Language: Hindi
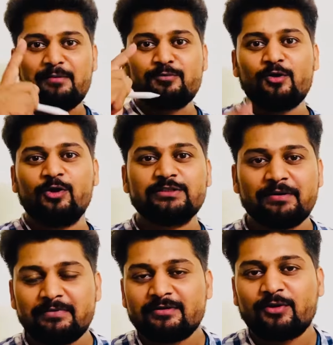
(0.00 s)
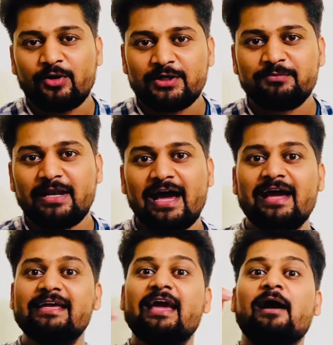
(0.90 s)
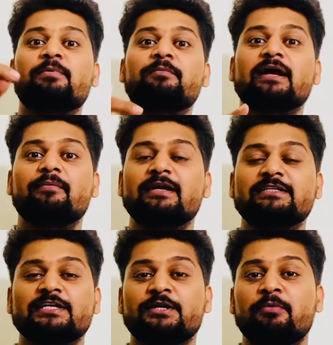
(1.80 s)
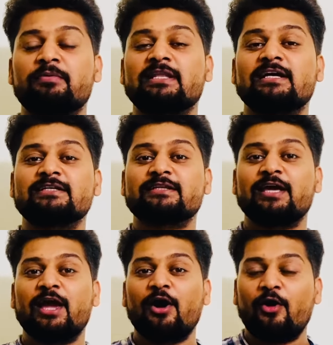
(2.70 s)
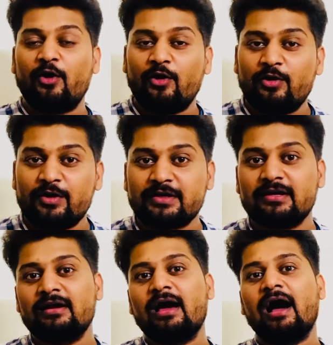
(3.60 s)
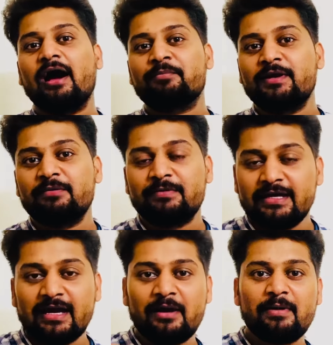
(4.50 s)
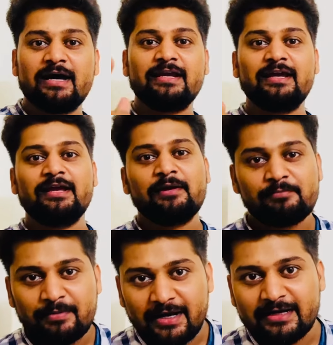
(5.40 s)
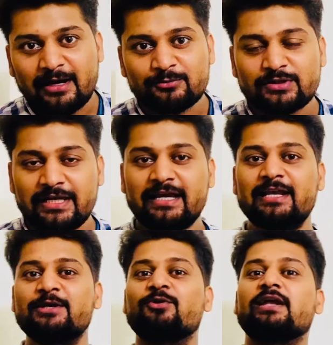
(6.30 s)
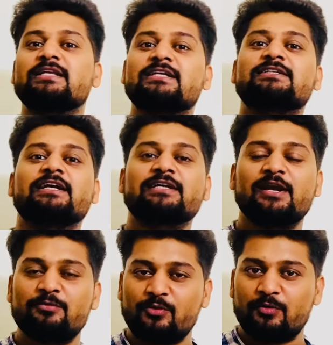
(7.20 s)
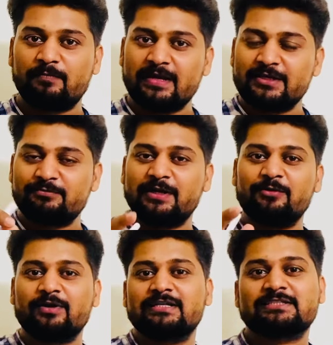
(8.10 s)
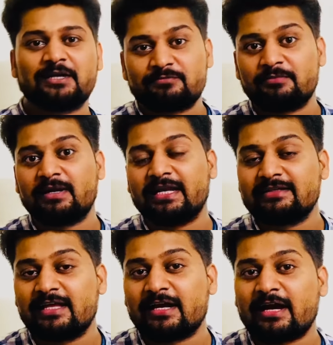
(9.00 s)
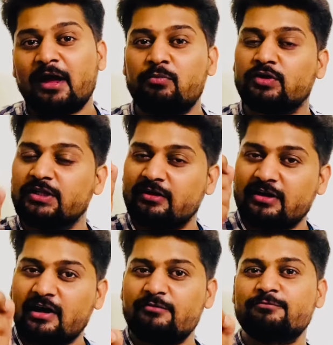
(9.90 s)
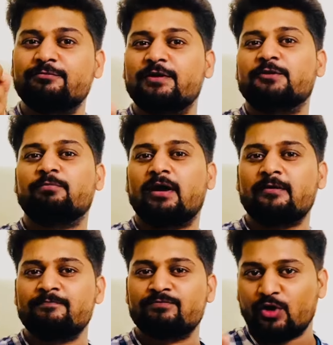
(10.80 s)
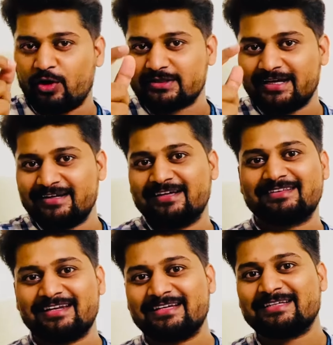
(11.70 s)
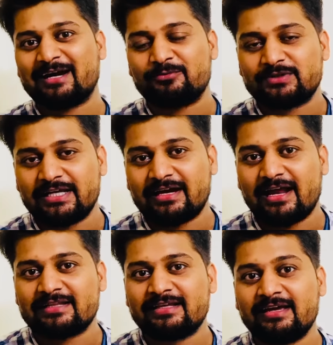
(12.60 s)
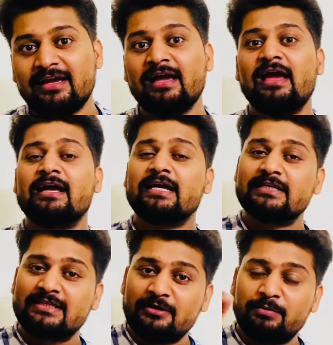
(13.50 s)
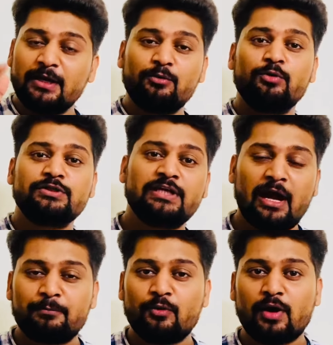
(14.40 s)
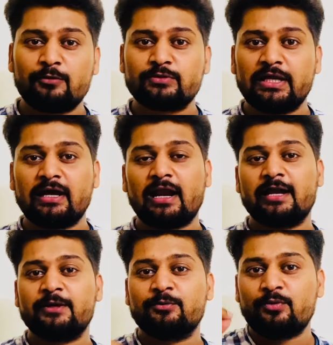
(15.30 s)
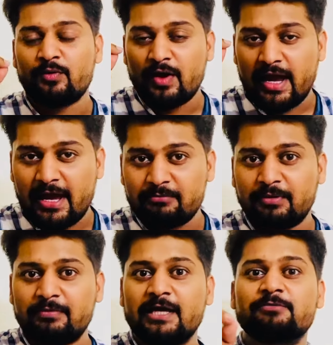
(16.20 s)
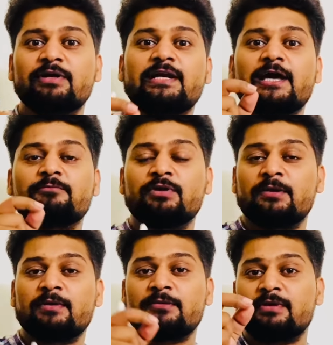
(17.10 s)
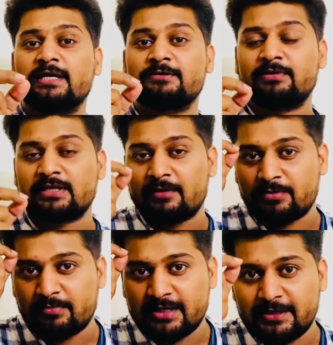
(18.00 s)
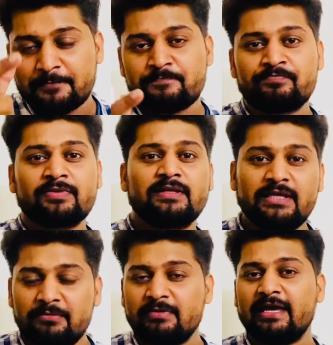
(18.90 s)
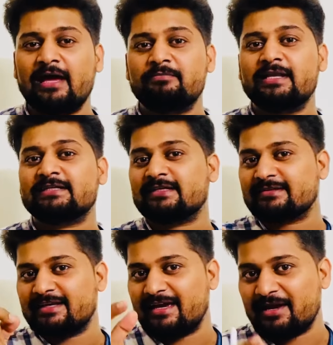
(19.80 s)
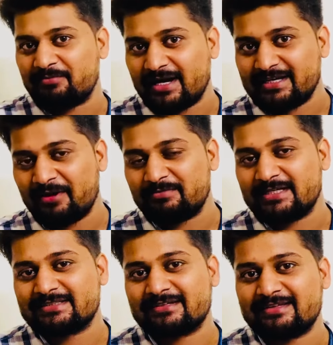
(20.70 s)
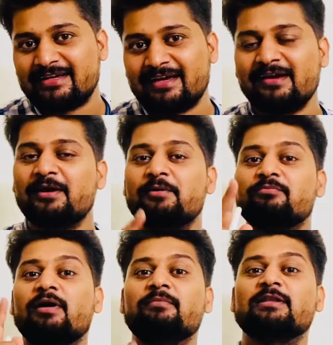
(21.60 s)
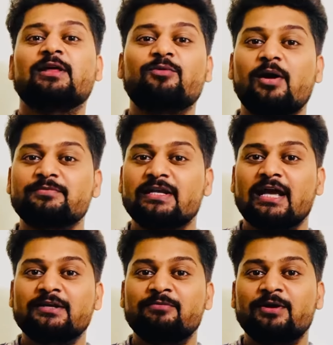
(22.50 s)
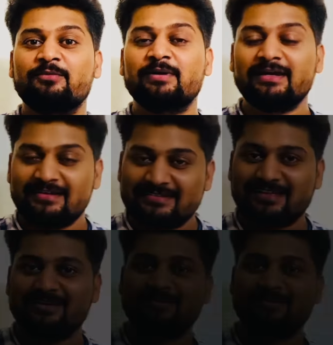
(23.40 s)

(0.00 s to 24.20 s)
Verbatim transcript: आपको कौन सा कॉलेज मिला है ये आप हमें कमेंट सेक्शन में बता सकते हैं और अभी भी हमारे पेड काउंसलिंग के लिए जो रजिस्ट्रेशन है वो ओपन है इस वीडियो के डिस्क्रिप्शन में लिंक दे रखा है बहुत ही कम फीस पर ऑथेंटिक तरीके से काउंसलिंग कराते हैं किसी भी कोर्स की आपको काउंसलिंग करानी हो एम बी बी एस बी डी एस बी एम एस बी एच एम एस आप हमारी टीम की हेल्प ले सकते हैं हमारी हेल्प ले सकते हैं मैं मिलता हूँ आपसे नेक्स्ट वीडियो में थैंक